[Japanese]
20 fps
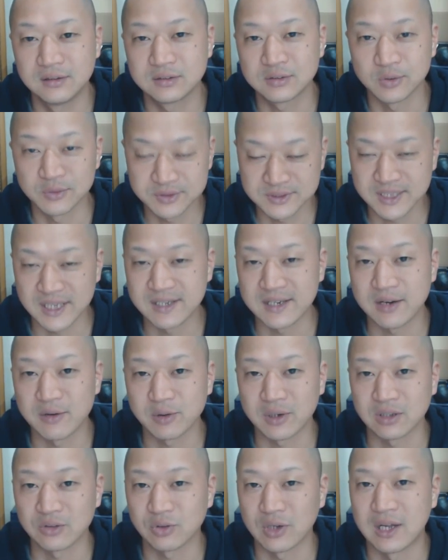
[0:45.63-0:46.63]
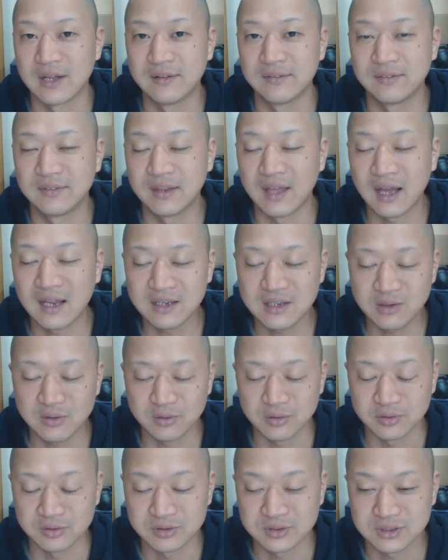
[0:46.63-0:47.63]
存在なのかとか何
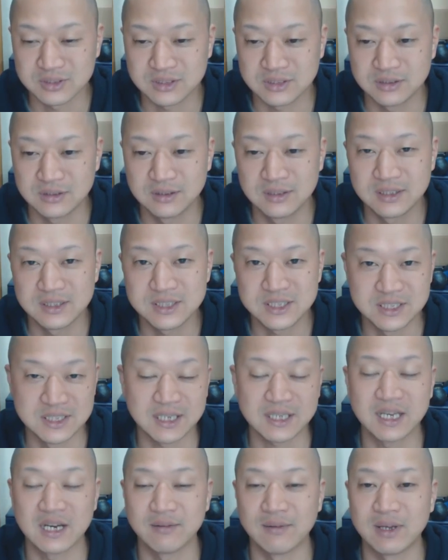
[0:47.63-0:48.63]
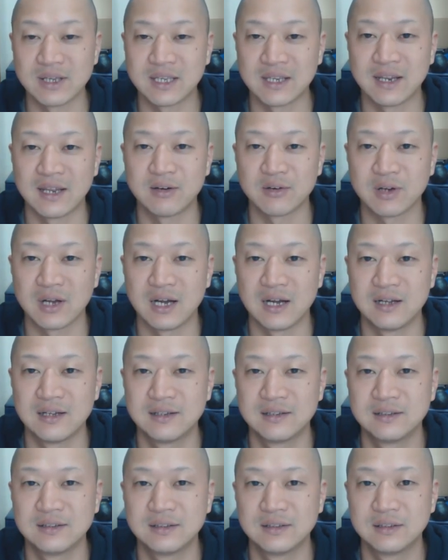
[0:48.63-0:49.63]
をしなければいけないのか
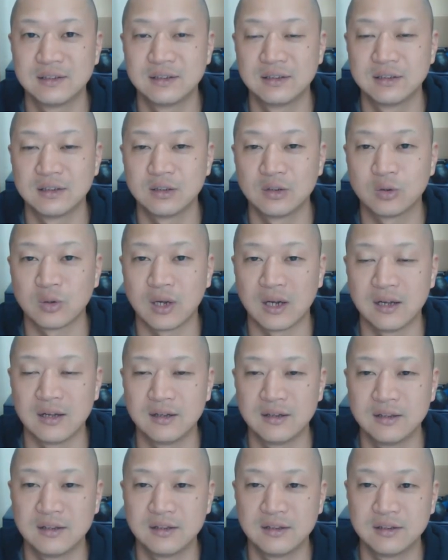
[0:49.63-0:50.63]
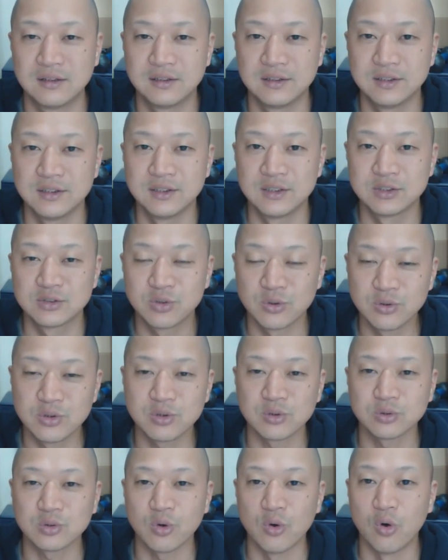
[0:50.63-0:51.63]
とかそう
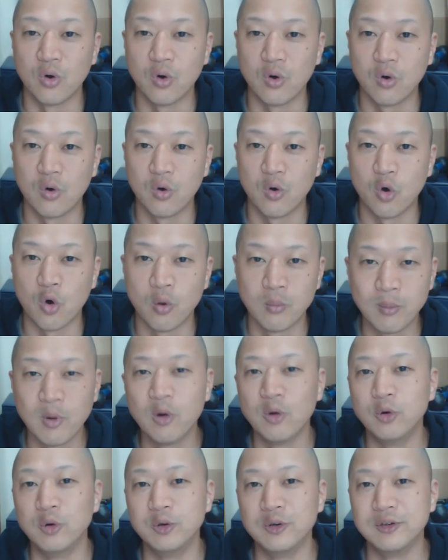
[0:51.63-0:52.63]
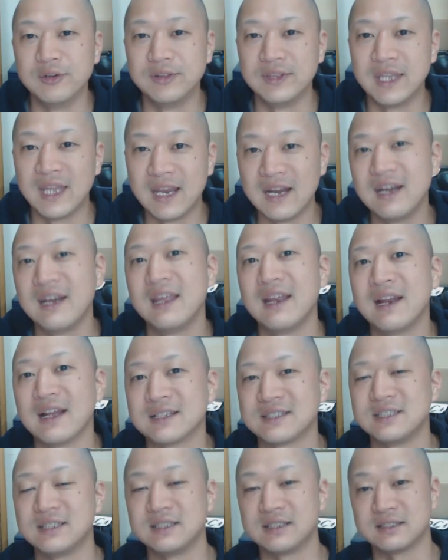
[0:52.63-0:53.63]
いうことを思う年齢
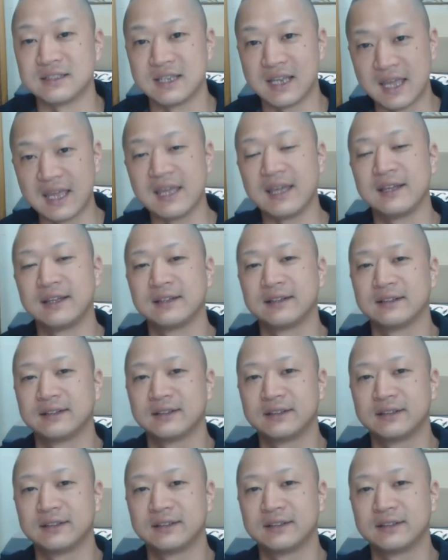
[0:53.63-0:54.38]
らしいですね